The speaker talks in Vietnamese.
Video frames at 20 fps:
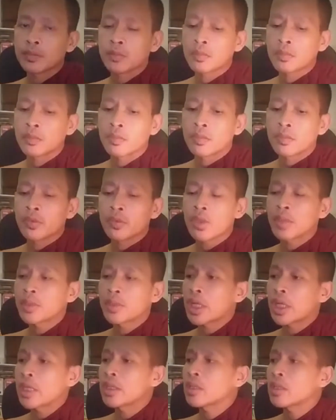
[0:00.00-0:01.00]
sau tháng
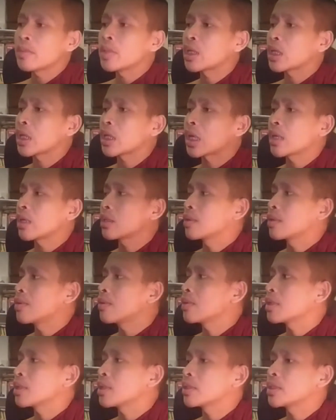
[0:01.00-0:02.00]
này miền là na cật cu
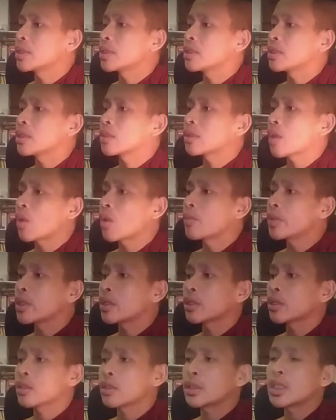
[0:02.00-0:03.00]
rương chiết chữ rương thông tê
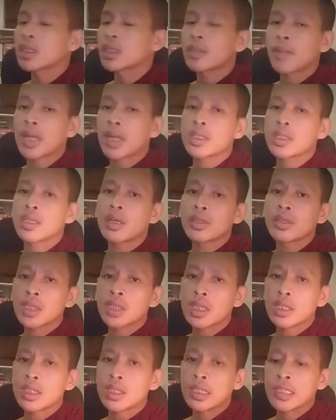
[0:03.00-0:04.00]
này tham ăn gì đòi chữ lớn
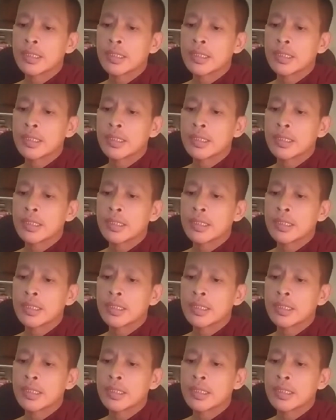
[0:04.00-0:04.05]
nữa